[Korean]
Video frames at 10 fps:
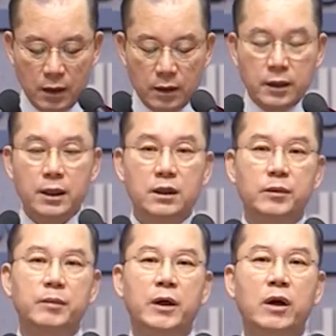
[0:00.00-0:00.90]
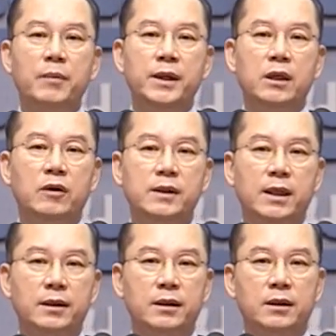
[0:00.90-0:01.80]
예를 들면 바로 앞에 나오는
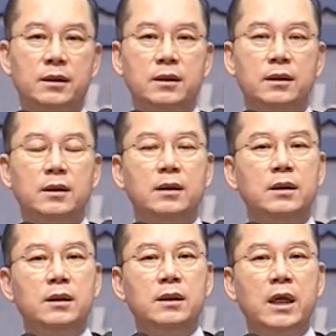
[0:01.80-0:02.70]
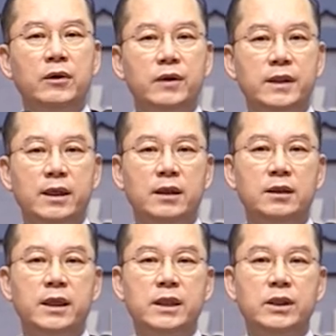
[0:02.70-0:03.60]
사건, 나귀
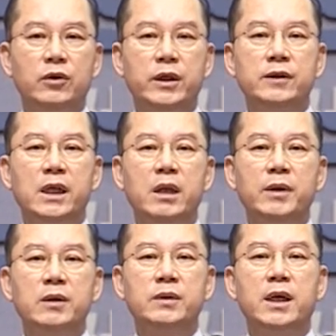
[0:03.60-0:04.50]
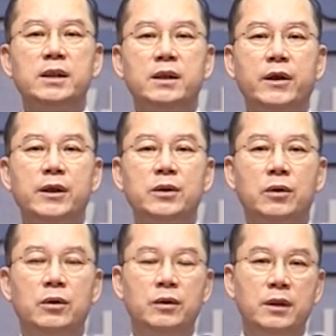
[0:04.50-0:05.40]
새끼를 다시고 예루살렘에 입성하신
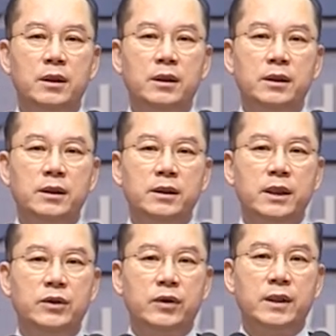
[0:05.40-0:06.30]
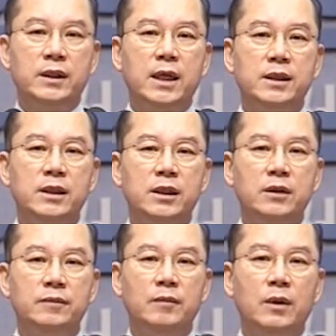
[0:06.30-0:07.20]
행위도 예수님께서
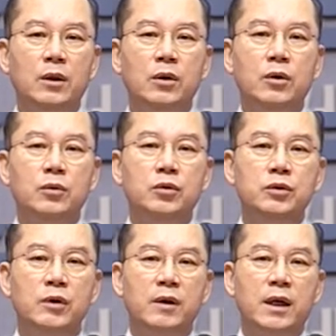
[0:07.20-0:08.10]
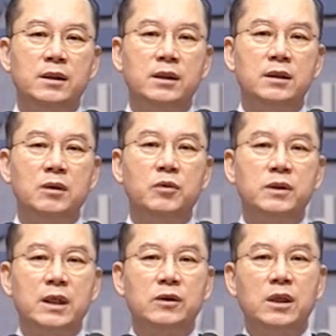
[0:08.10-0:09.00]
당신은 군주와 같은
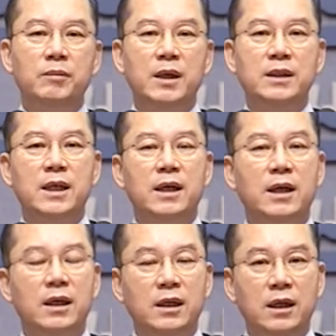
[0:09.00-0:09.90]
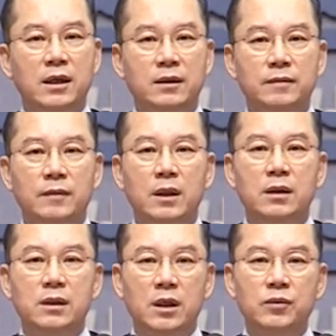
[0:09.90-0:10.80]
정복자로서의 메시아가 아니라
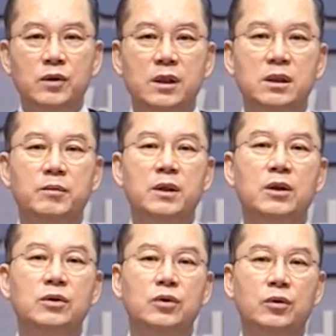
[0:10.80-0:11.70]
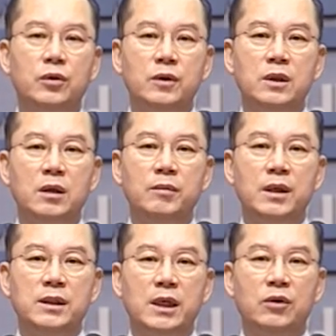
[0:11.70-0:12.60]
겸손히 섬기는 종으로서의
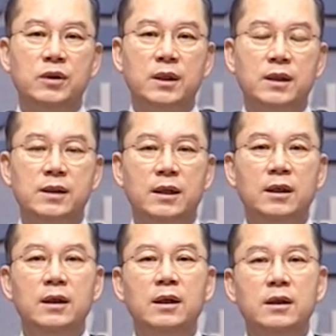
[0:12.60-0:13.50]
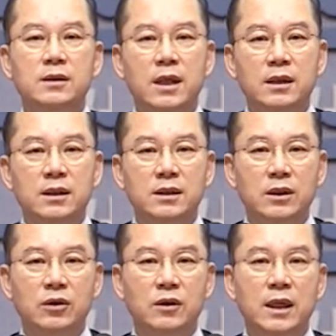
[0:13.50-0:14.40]
메시아로 오신 것을
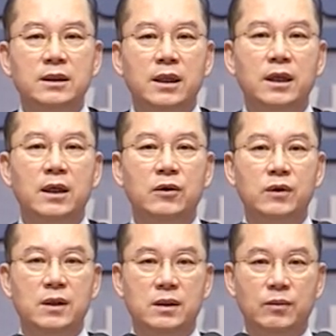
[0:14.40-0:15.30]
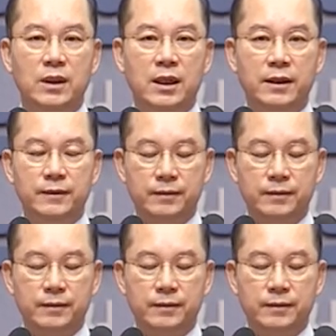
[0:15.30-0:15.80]
상징적으로 나타내는 행위였습니다.